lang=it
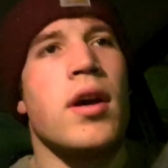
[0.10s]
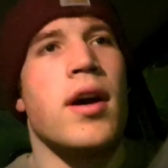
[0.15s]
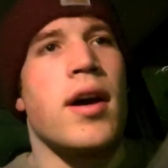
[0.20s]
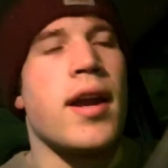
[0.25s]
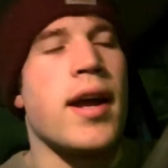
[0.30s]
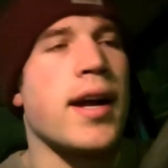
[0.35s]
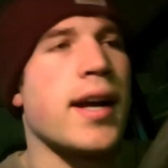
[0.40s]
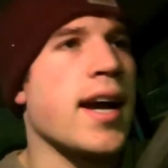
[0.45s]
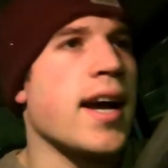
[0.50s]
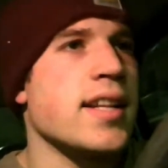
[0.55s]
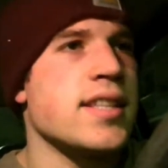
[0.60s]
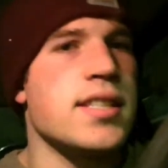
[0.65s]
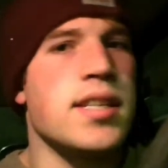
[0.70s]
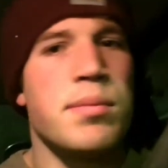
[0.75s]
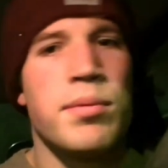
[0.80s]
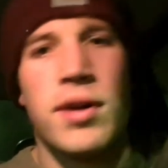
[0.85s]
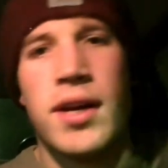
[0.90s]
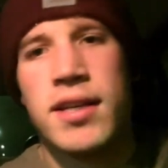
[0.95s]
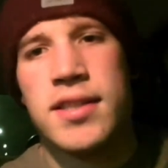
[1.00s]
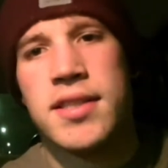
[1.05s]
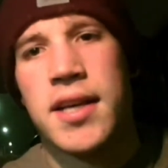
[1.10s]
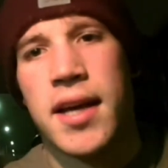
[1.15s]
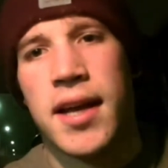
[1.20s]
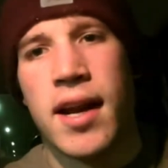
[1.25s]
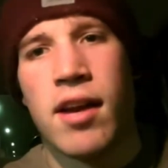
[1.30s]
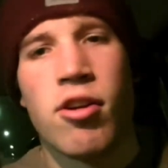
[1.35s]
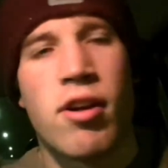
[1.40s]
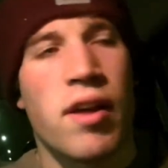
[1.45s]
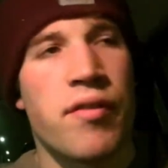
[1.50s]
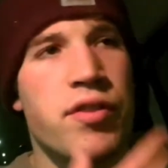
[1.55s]
Ragazzi,
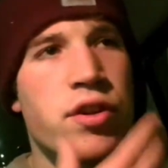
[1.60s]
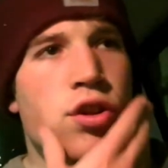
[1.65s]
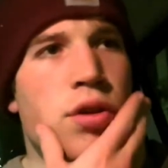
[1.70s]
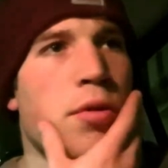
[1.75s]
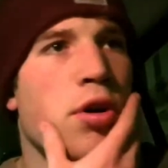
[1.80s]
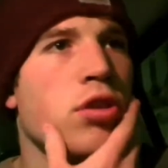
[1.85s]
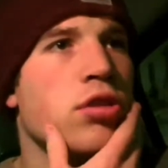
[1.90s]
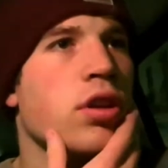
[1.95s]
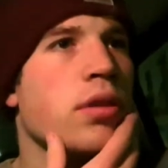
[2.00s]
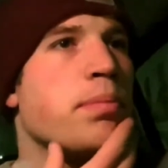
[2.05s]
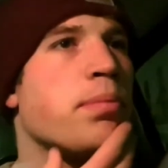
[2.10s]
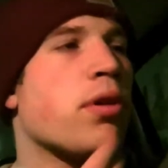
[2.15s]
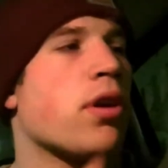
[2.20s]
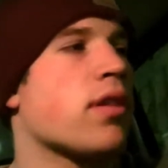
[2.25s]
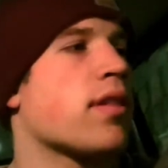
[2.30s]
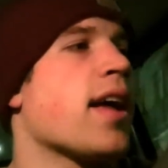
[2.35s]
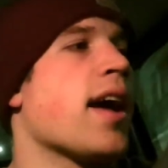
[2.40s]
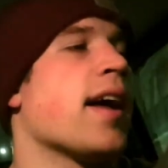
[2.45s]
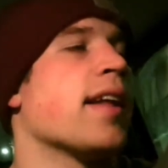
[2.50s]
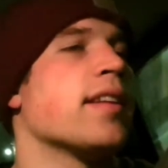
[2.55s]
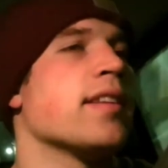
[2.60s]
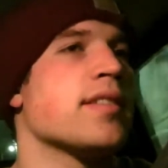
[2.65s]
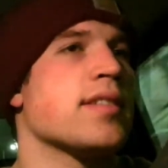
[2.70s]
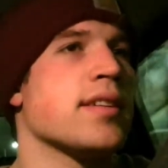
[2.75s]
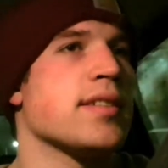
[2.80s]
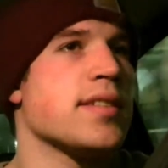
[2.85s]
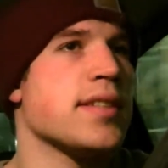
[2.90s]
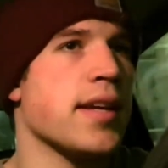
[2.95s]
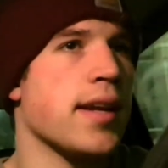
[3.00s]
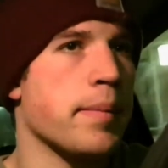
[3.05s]
buonasera. Allora, video molto importante
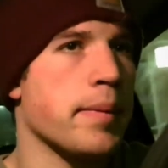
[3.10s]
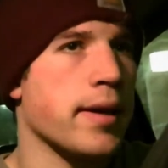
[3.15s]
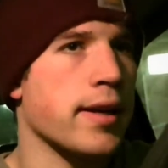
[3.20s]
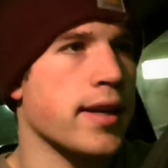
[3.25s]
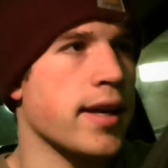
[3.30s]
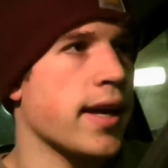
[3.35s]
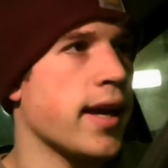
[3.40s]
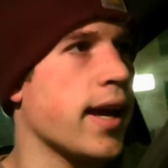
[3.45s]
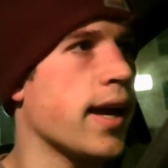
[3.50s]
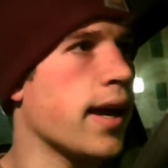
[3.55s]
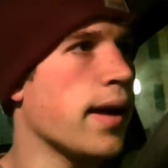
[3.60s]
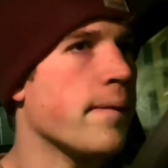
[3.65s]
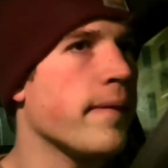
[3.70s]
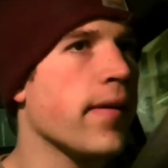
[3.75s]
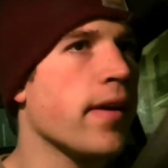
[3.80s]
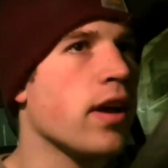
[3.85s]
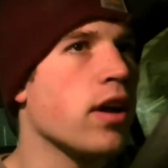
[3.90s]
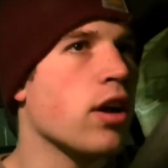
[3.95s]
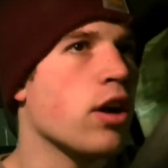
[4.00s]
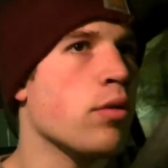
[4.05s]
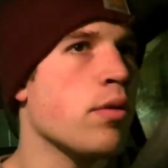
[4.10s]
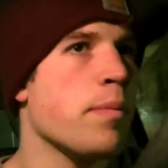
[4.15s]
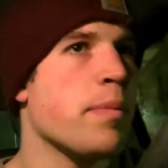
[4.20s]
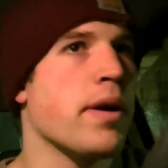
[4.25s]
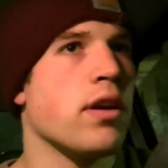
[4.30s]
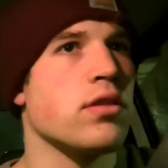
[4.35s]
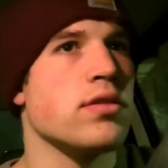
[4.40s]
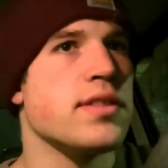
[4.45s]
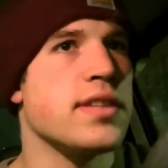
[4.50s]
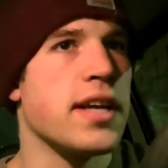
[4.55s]
stasera perché, come
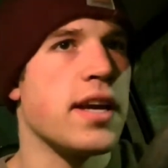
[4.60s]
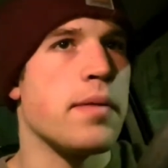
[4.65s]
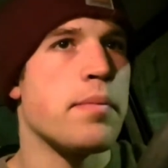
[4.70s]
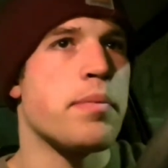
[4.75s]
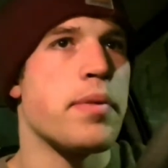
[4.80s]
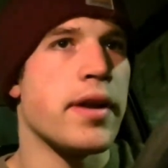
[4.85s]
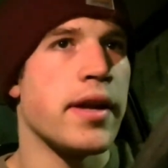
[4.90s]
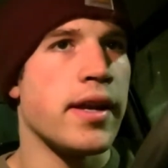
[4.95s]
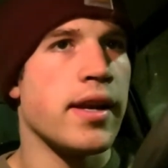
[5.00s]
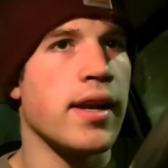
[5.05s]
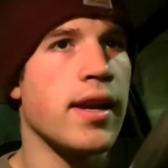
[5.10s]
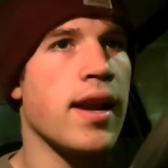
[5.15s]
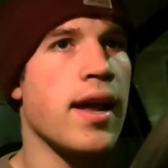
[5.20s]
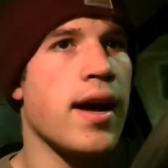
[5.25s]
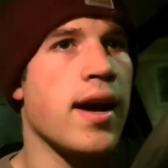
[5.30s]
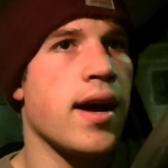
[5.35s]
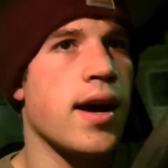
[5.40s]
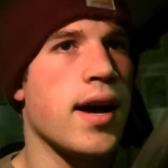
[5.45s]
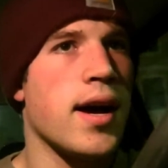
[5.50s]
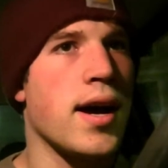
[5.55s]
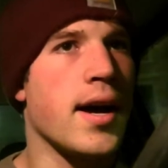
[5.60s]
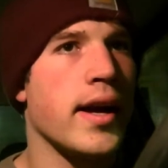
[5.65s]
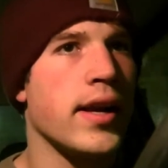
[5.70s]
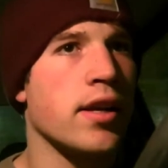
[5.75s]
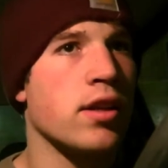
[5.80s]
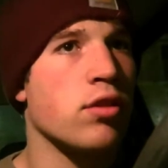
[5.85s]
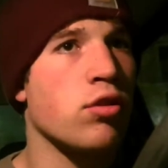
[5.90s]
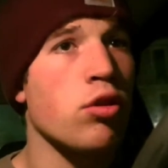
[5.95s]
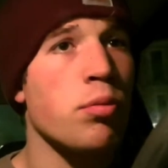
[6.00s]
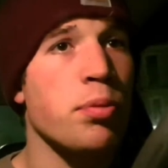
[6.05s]
parlo sempre, la,
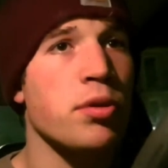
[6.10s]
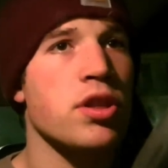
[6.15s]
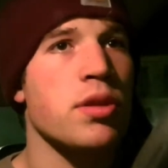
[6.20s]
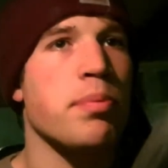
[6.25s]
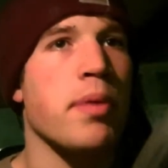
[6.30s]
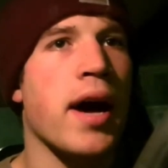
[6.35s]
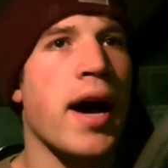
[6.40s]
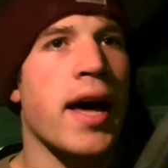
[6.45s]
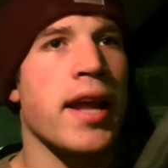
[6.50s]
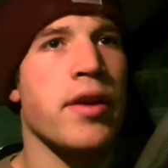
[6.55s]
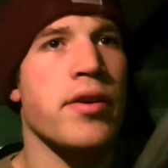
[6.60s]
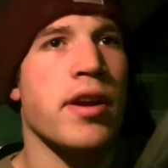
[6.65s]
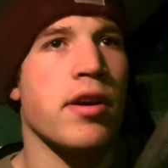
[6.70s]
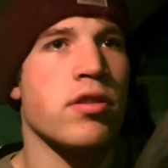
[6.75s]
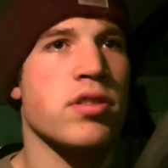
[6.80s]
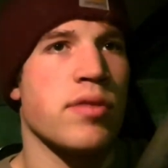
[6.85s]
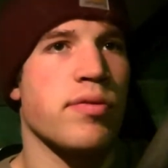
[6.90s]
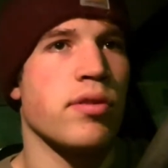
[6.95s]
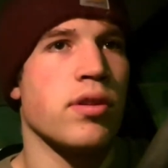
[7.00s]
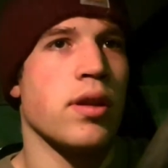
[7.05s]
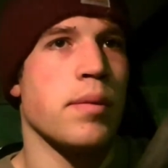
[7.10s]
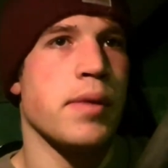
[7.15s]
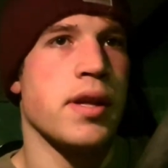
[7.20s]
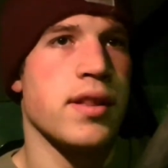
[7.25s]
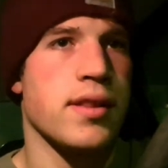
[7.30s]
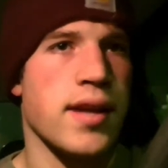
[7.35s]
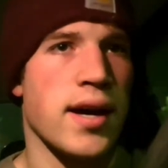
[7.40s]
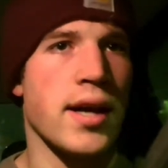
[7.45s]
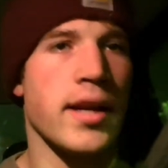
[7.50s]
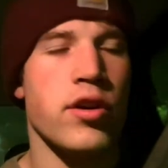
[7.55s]
il gruppo di pari è una cosa
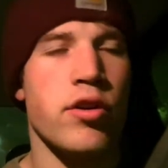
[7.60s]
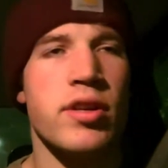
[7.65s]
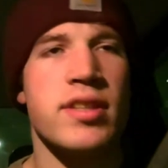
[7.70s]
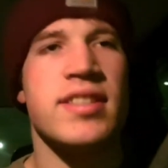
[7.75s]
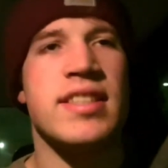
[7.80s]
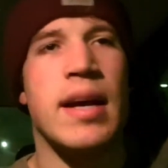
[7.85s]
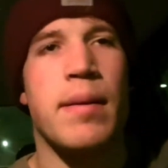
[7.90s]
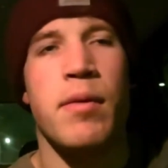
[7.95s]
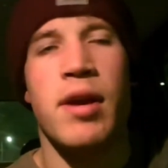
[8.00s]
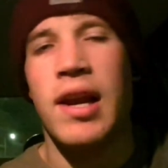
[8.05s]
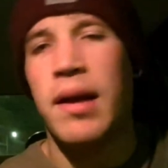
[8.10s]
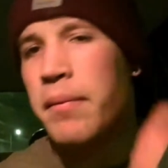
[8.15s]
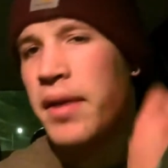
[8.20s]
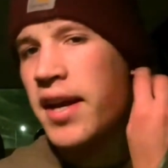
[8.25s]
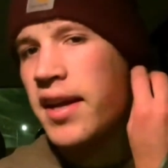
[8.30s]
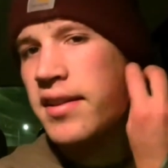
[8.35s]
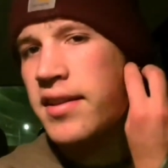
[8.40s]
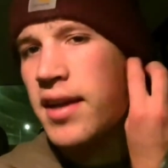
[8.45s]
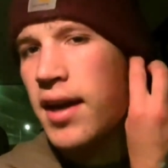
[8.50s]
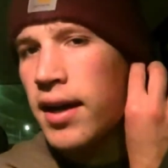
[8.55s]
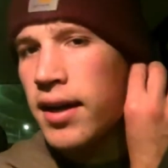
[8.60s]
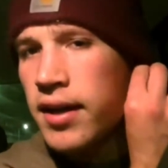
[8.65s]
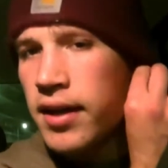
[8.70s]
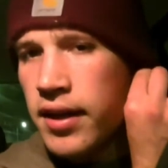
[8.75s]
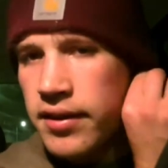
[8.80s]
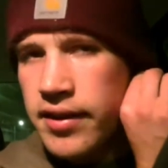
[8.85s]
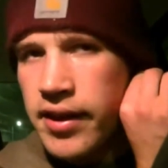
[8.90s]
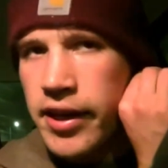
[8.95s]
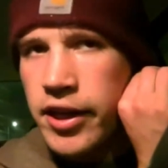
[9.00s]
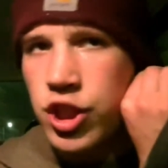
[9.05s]
fondamentale. Noi siamo la media
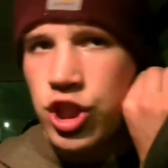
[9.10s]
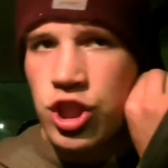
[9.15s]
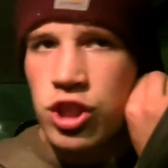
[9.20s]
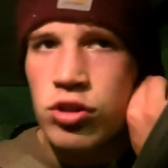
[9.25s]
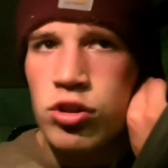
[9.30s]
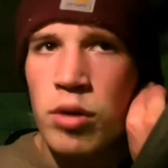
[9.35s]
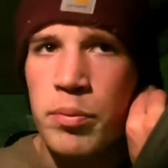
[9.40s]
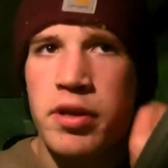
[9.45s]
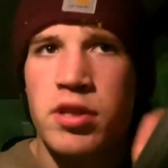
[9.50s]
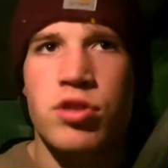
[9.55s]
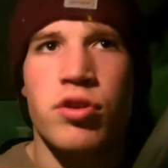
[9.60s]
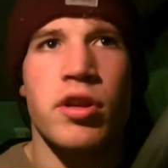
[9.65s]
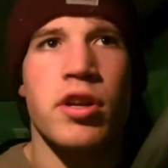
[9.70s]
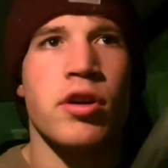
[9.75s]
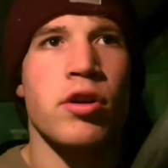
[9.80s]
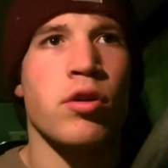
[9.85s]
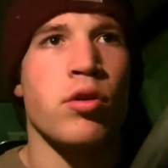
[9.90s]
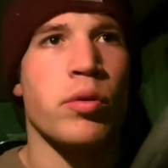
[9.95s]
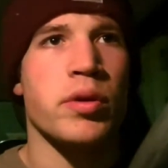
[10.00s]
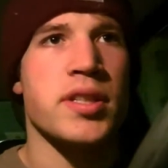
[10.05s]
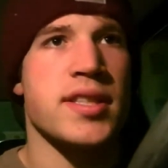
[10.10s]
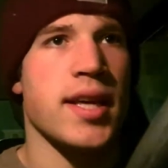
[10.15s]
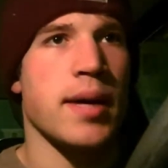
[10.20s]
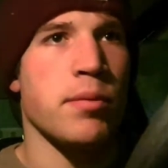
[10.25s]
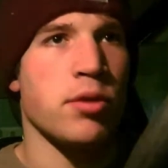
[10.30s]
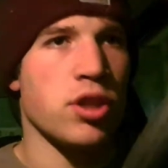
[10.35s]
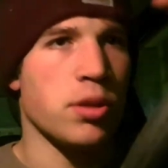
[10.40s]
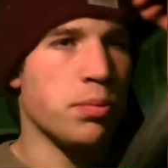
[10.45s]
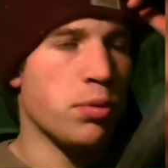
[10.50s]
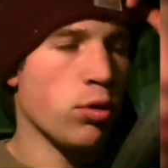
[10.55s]
delle 5 persone con cui
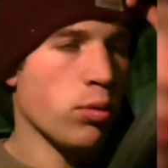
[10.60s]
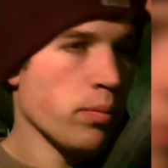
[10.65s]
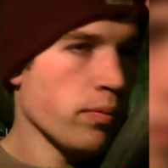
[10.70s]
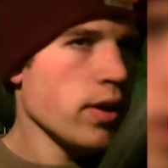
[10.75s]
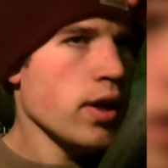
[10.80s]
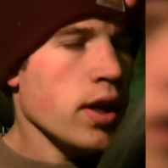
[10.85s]
stiamo di più.